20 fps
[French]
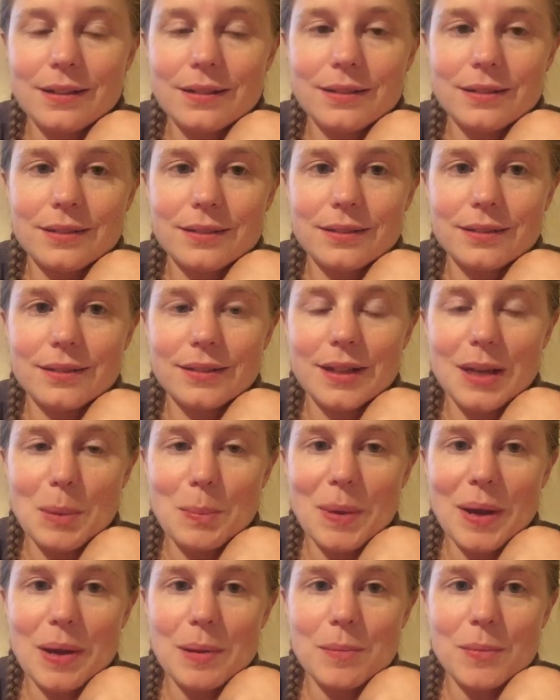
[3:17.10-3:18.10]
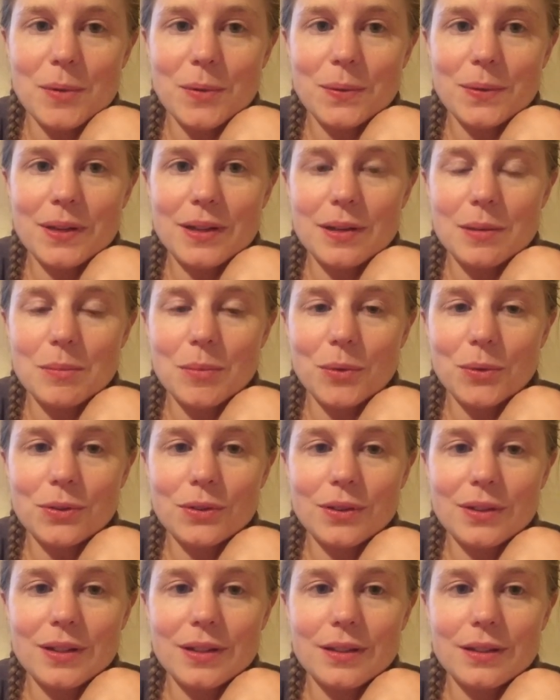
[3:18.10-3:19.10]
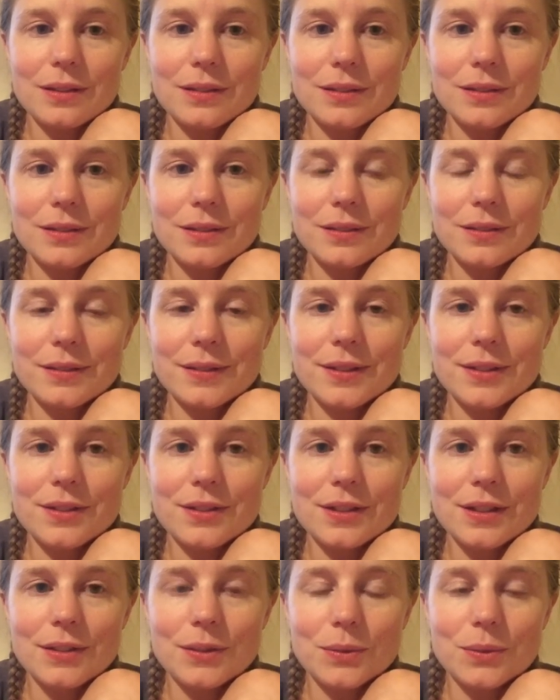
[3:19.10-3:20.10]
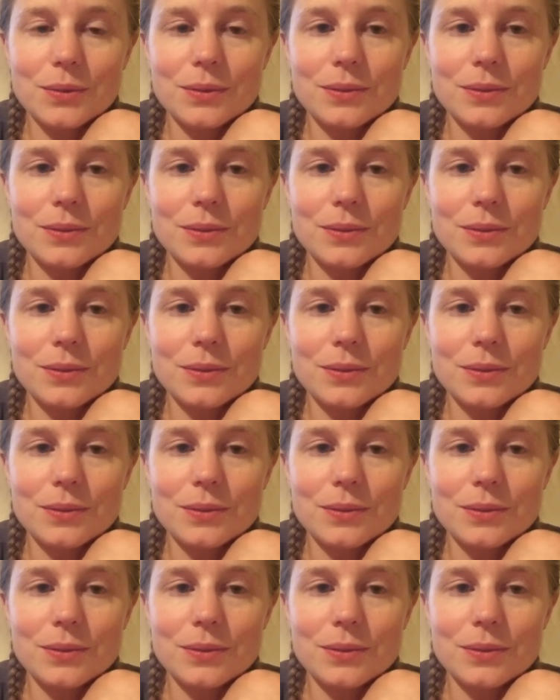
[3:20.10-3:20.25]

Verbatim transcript: Euh, apparemment, il est mentionné déjà